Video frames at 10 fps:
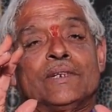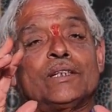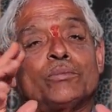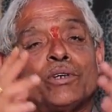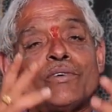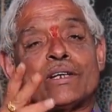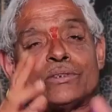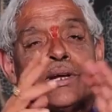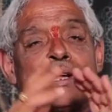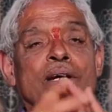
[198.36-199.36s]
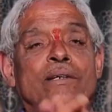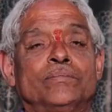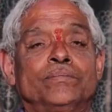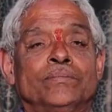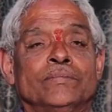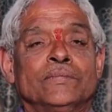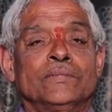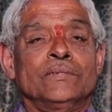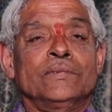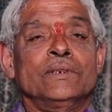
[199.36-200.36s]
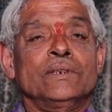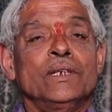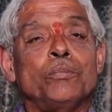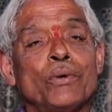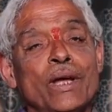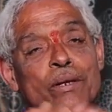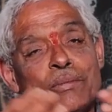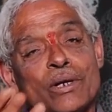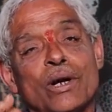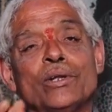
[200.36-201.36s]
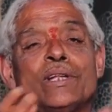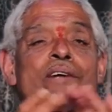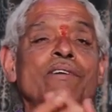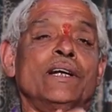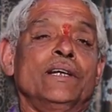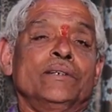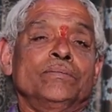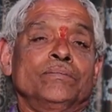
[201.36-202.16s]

నందమూరి వారసులారా ఇప్పుడైనా మీరు కళ్ళు తెరవండి